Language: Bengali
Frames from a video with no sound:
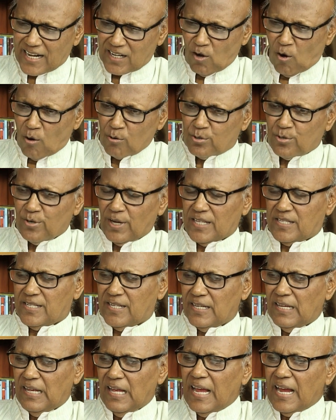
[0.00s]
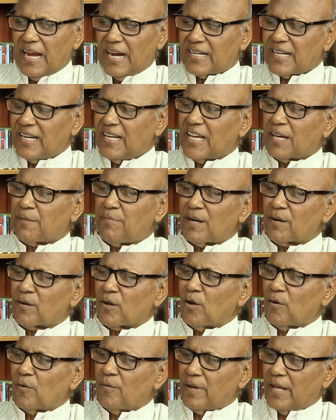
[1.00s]
একটা অংশ আছে এটা লেখবার
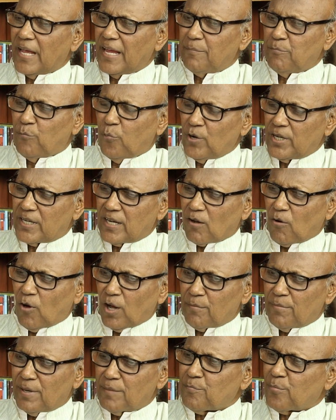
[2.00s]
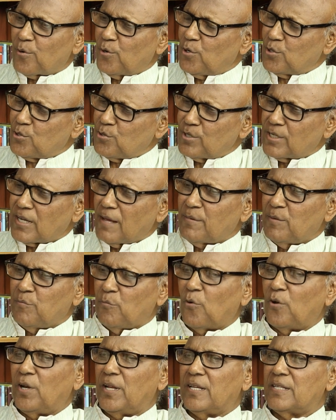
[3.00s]
এই বইটা করবার প্রয়োজনটা আমি
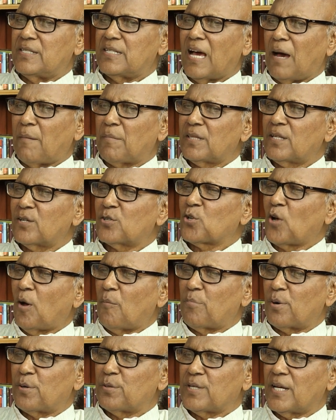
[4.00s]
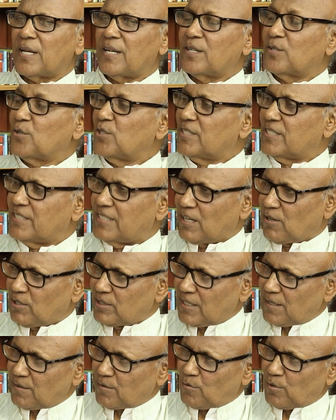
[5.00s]
বলি যে আমাদের সম্প্রচারের ওই যে
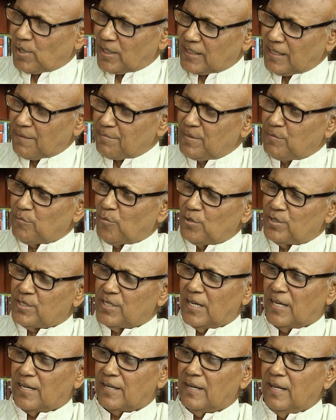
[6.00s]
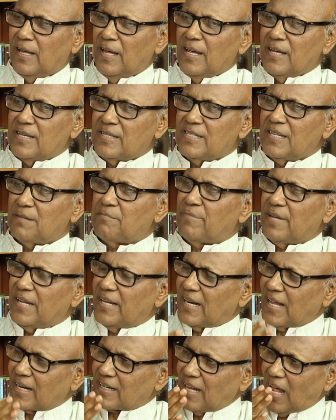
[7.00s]
কথার গোড়াতে আপনি বলছিলেন যে
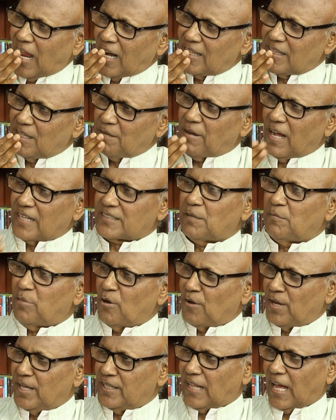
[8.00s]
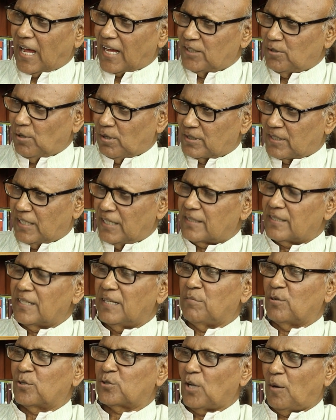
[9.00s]
এর একটা আলাদা ভাষাভঙ্গি থাকা দরকার
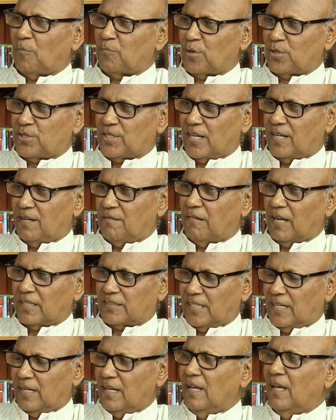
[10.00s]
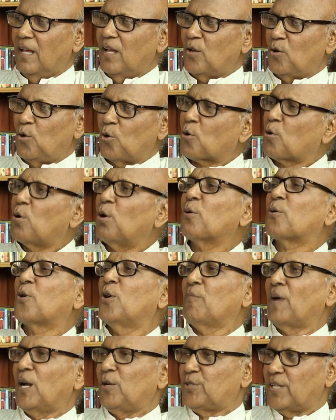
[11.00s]
এবং সম্প্রচারের ভাষা লক্ষ লক্ষ
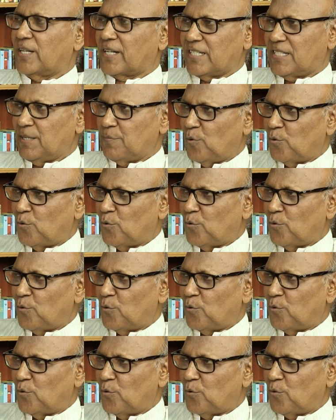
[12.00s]
মানুষের কাছে